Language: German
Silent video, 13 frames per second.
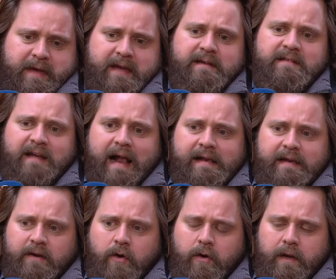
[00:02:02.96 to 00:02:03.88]

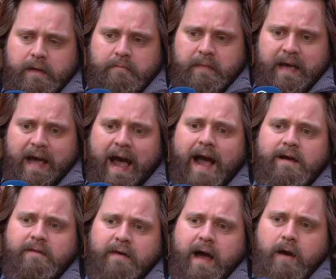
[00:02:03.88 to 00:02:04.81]
Kindesalter noch im
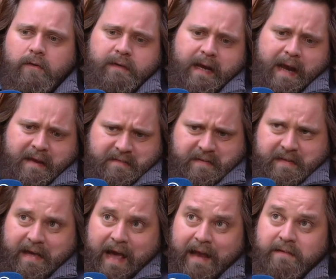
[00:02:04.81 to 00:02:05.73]
Irak war und dann hat sich
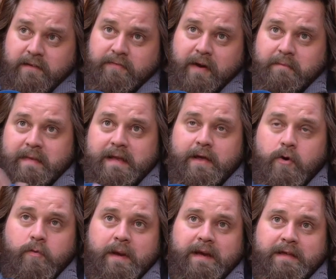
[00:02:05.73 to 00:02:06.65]
die ganze Familie
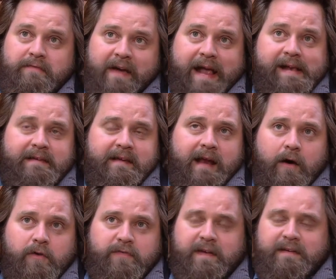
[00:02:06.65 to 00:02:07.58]
über die Welt
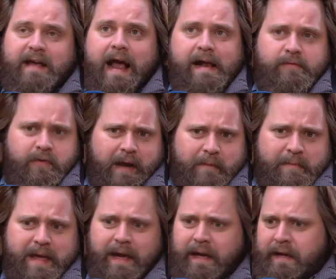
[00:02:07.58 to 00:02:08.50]
hinaus verteilt, von
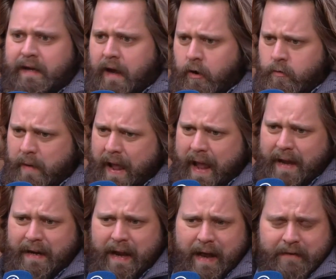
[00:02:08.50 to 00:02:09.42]
Amerika über
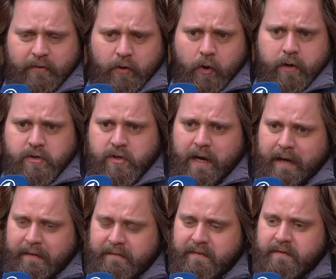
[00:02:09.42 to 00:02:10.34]
England,
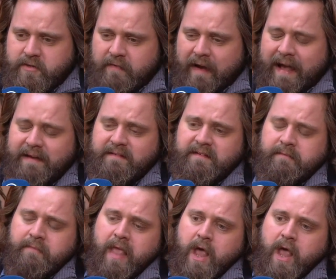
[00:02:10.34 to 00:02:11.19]
Deutschland, Schweiz.